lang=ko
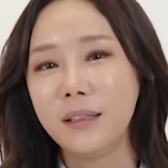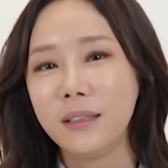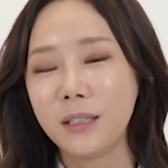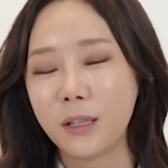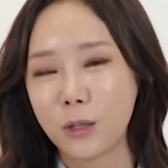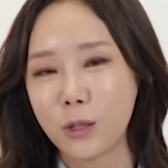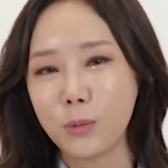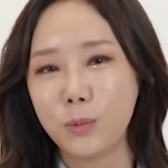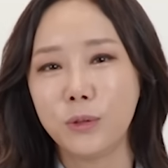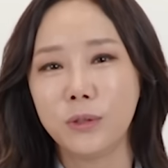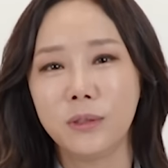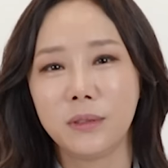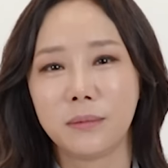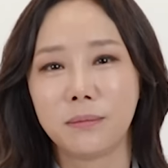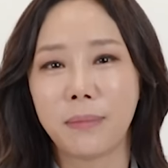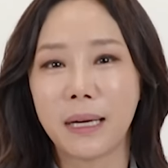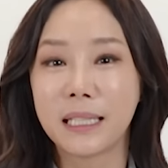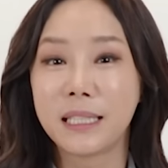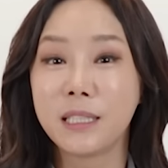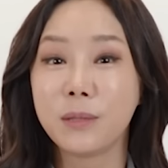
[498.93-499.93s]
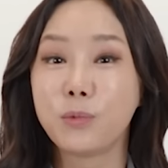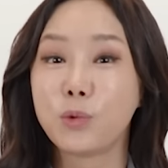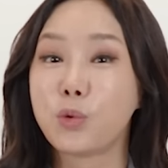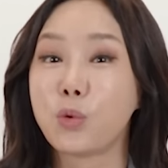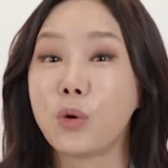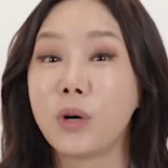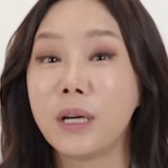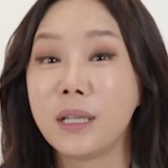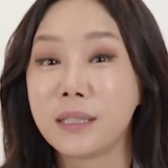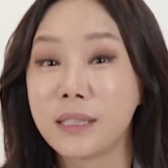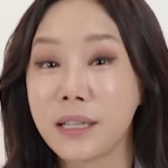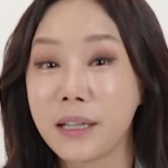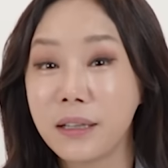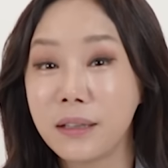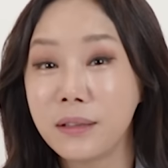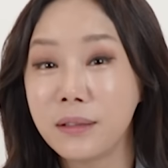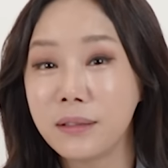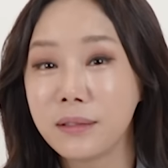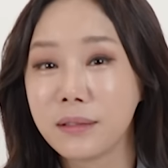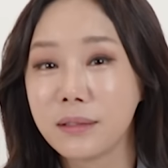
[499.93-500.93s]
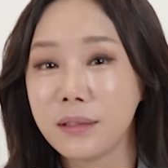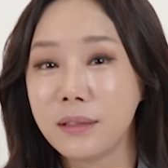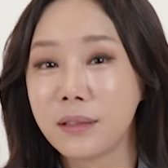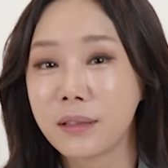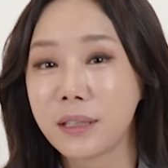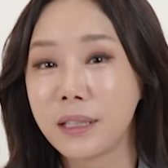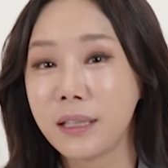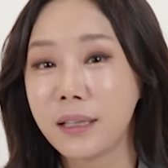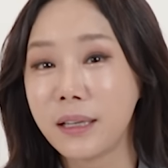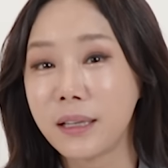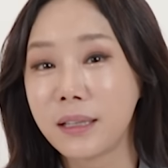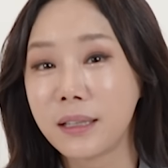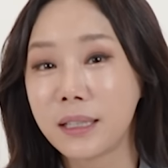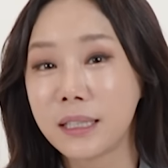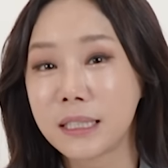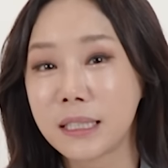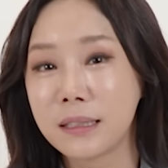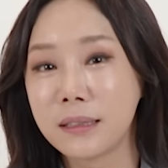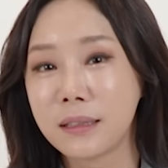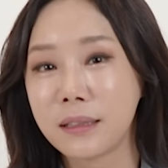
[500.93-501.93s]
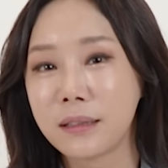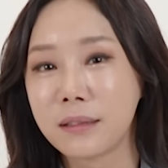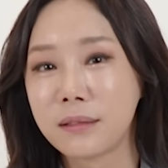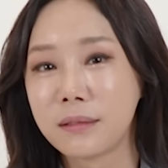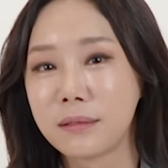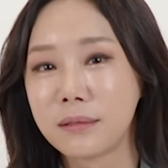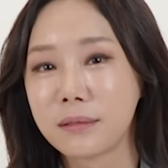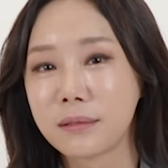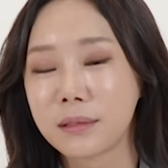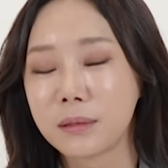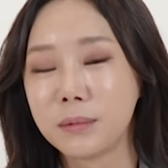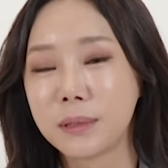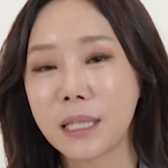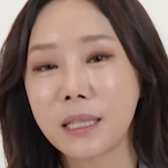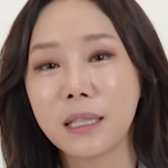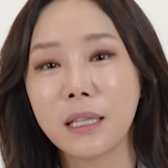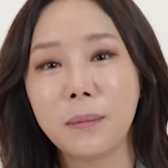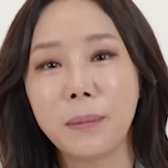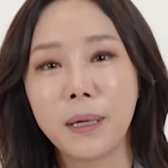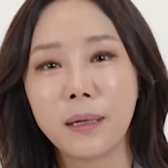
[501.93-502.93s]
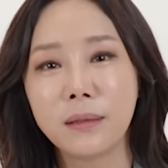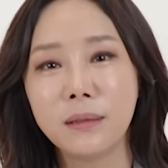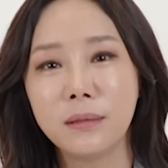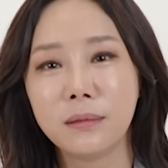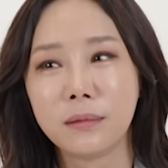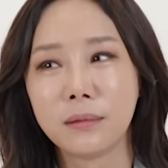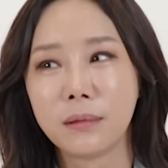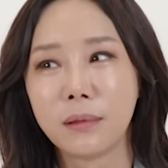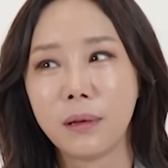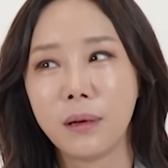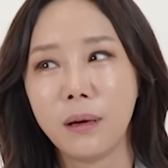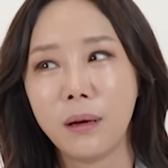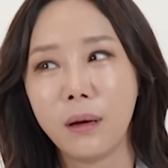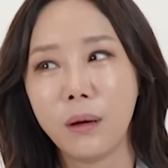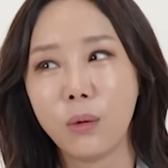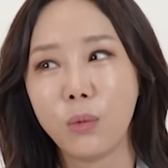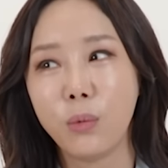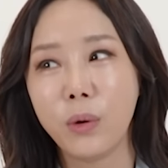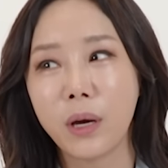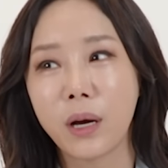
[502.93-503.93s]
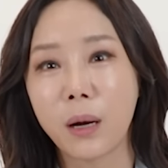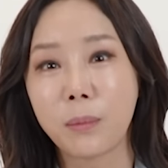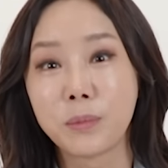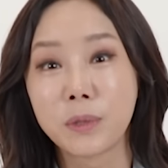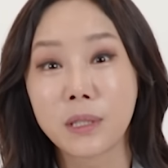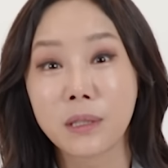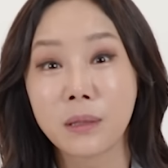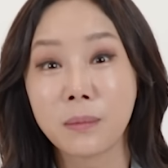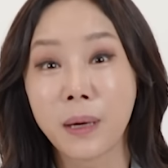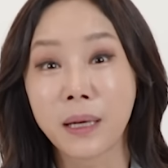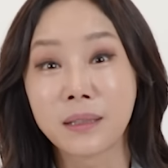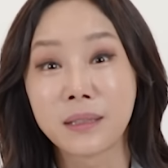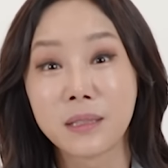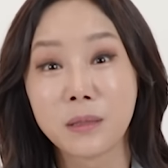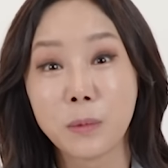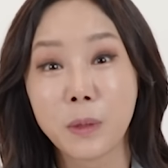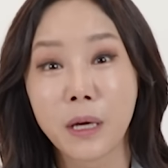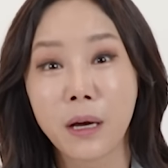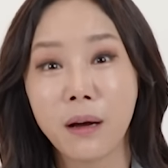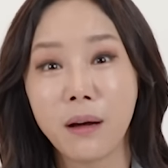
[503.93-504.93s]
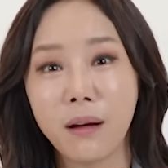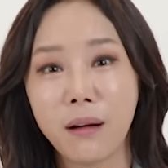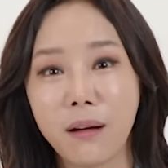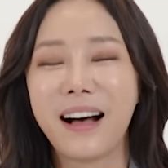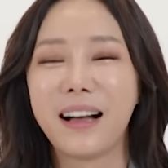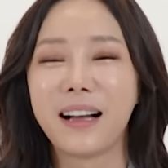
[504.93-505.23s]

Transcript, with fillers: 여러분 맛집 좋아하세요? 이렇게 얘기를 하잖아요 그럼 상대방은 왜 갑자기 맛집이야?